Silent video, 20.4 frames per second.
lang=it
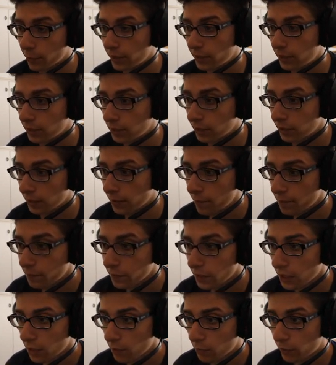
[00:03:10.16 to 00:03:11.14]
per, uh,
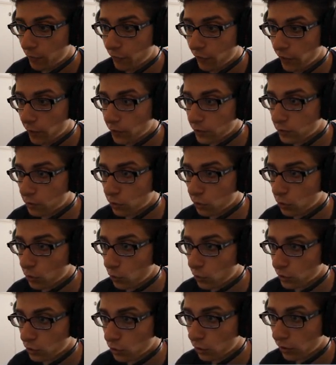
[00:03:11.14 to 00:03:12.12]
per fare
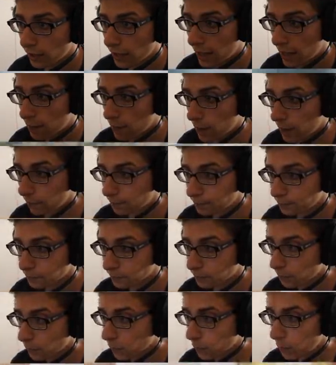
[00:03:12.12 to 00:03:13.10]
questo, questo tema
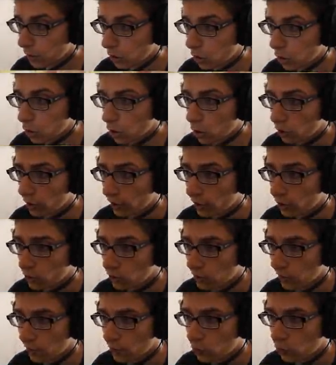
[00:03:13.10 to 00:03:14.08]
però credo
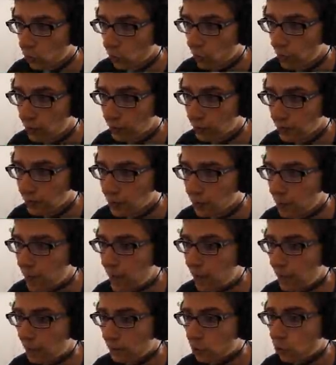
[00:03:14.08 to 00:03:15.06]
sia venuto abbastanza
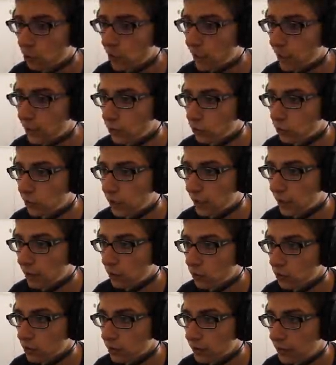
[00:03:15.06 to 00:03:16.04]
bene, ancora i
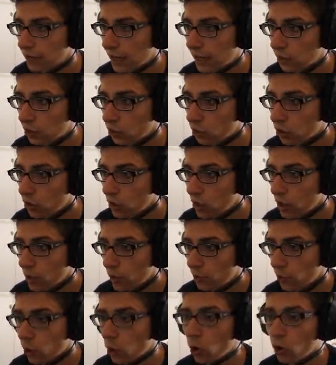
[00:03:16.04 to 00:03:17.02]
risultati non si sanno,
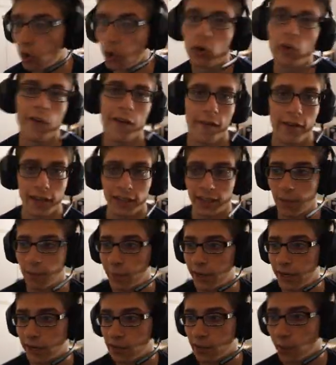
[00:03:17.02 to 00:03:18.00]
però ovviamente
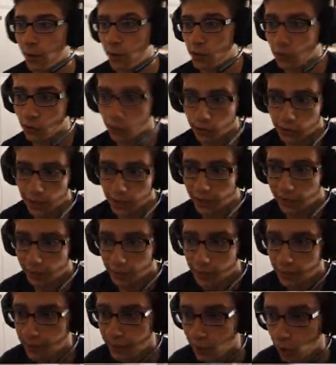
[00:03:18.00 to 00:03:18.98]
appena saprò i risultati
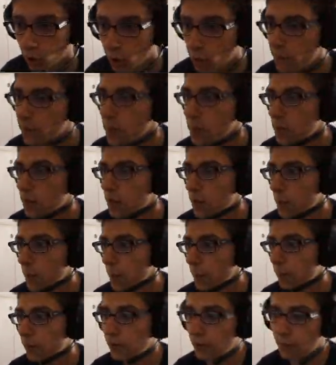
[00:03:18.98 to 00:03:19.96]
ve li dirò,
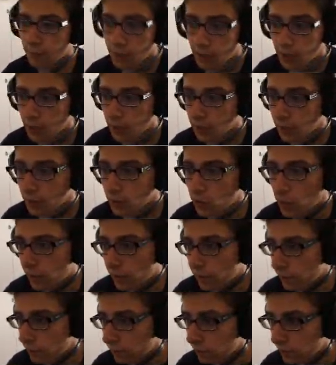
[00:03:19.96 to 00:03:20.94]
perché mi,
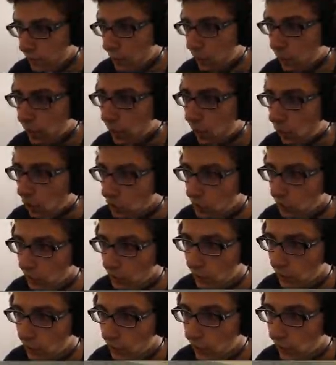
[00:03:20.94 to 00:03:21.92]
cioè, vi dico le cose,
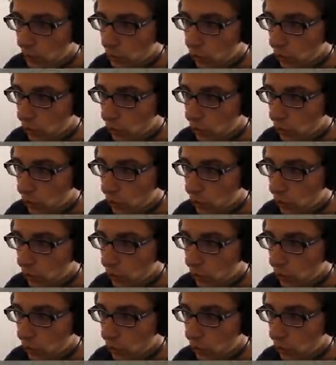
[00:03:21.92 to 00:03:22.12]
quindi vi tengo